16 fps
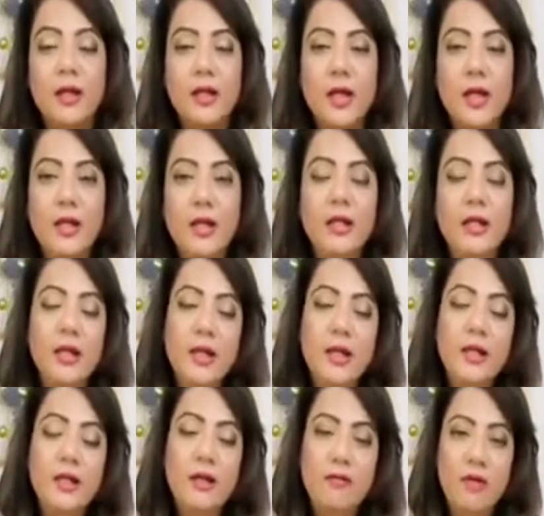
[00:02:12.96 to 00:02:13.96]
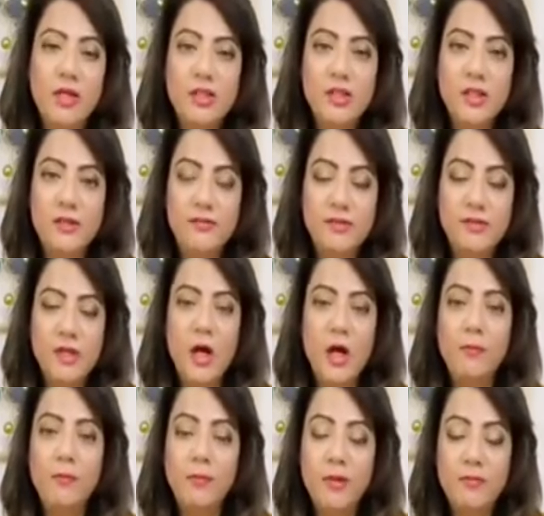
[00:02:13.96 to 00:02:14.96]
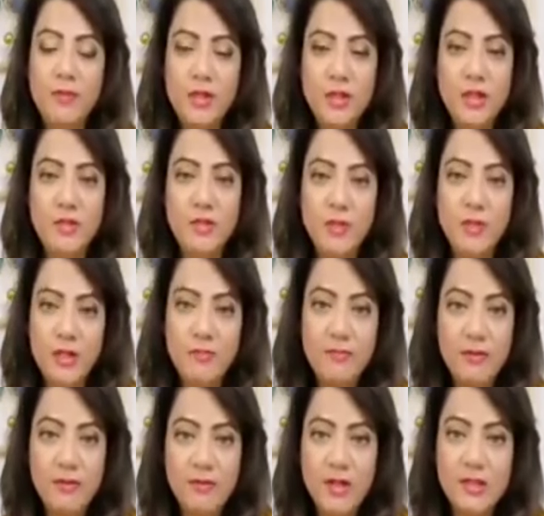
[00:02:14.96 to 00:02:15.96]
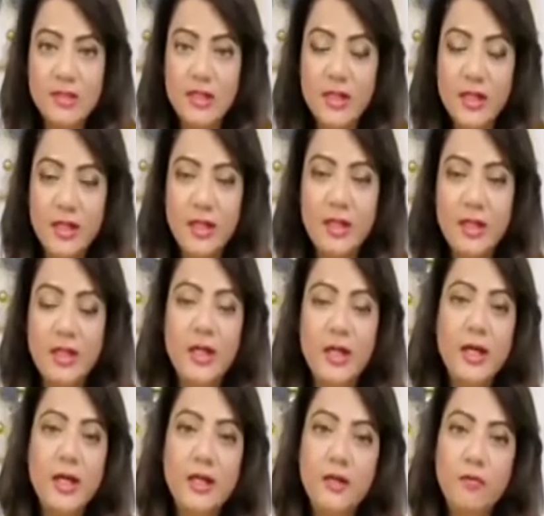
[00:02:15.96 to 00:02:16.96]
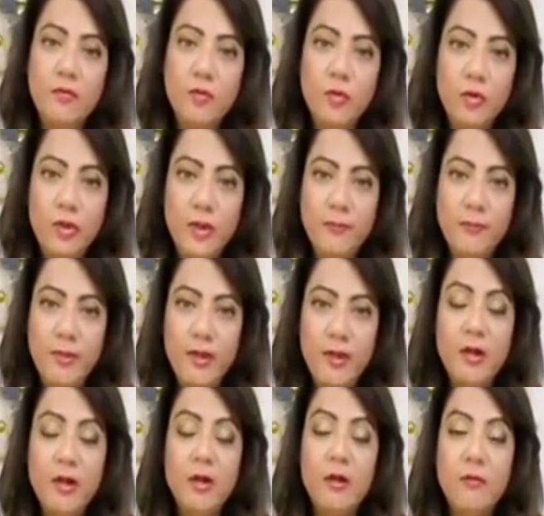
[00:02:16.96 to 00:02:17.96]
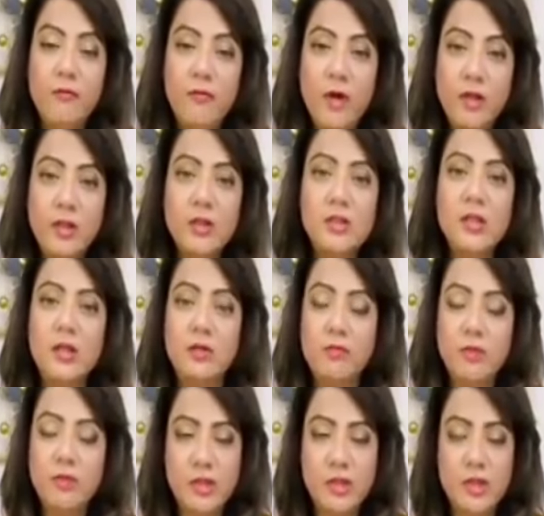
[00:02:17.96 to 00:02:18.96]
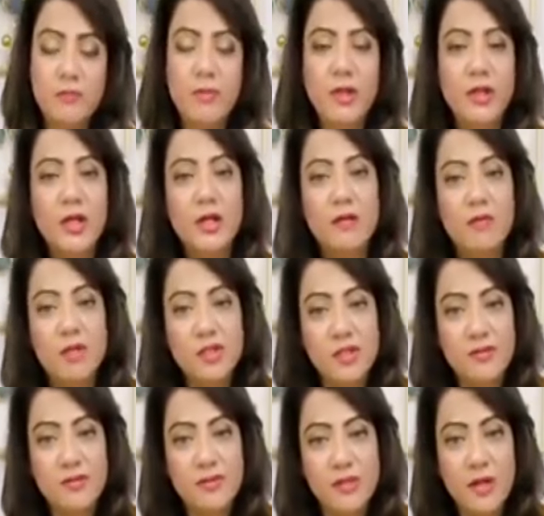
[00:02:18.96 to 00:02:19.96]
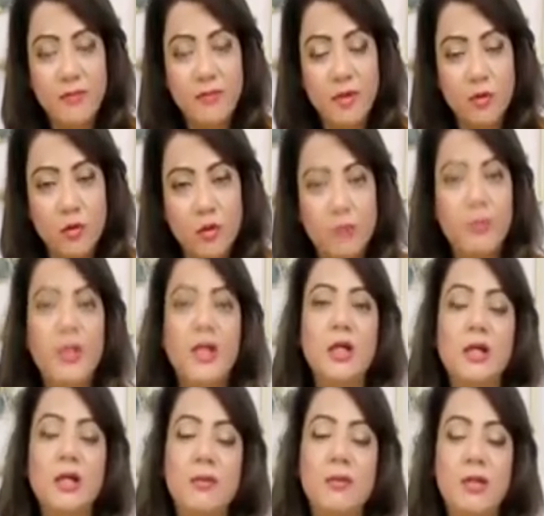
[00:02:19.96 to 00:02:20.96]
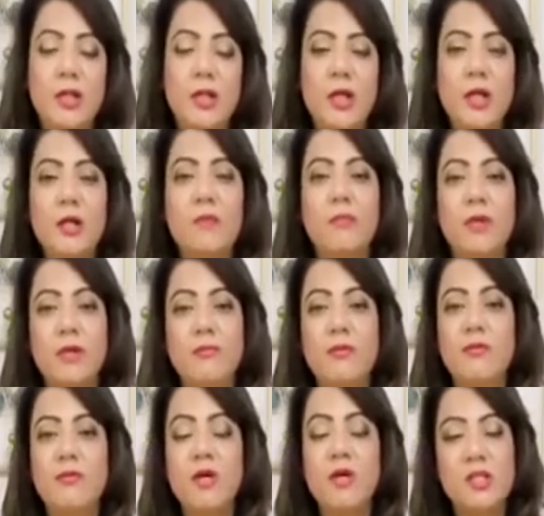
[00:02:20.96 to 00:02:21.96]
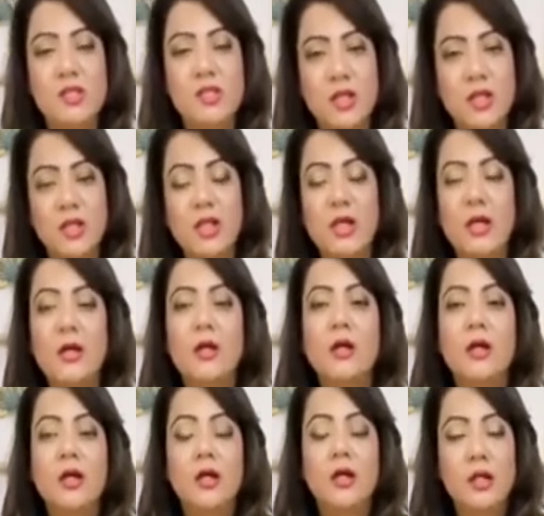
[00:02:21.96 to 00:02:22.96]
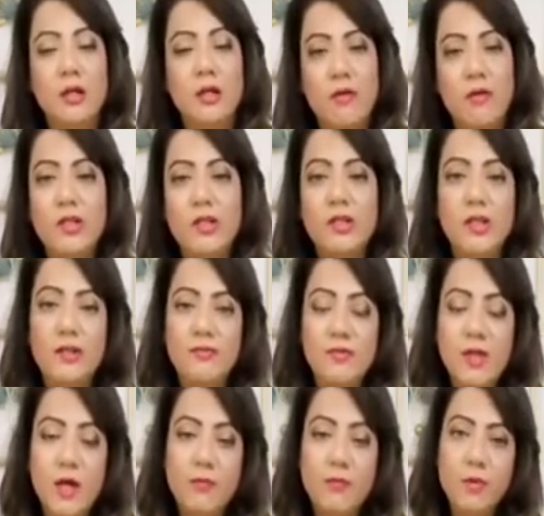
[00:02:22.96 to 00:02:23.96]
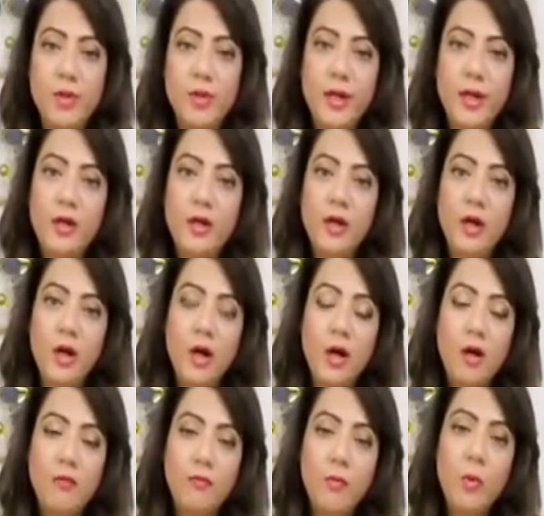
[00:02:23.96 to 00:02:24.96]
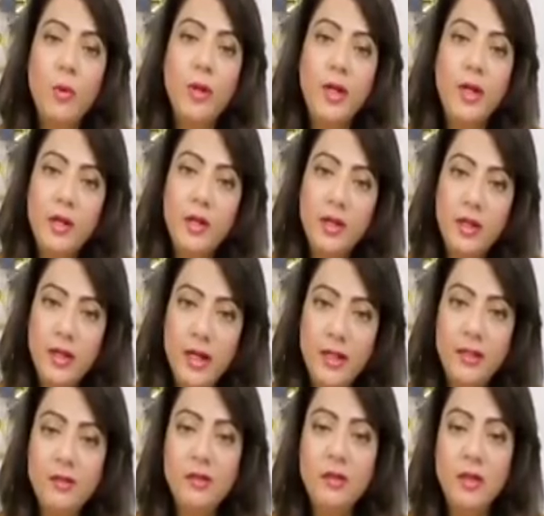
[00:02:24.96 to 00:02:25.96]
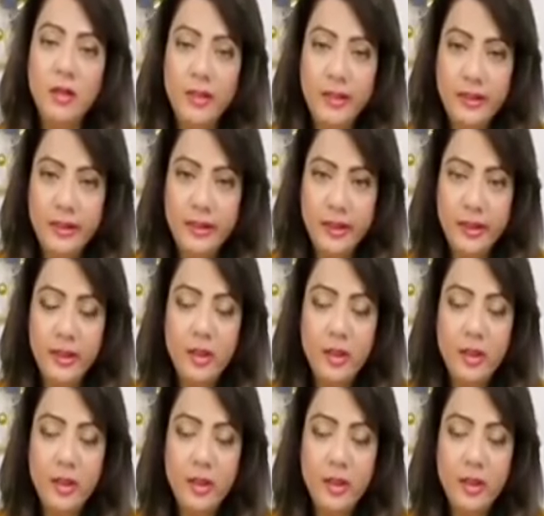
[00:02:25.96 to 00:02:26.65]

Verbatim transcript: यानी कि नवाज शरीफ साहब की बेटी मरियम नवाज का कहना यह है कि वो उन्होंने अपने फादर से रिक्वेस्ट की बल्कि नवाज शरीफ साहब ने खुद भी ये खबर दी है कि मरियम नवाज चाहती हैं कि नवाज शरीफ साहब जो हैं वो एयरलाइन खरीद लें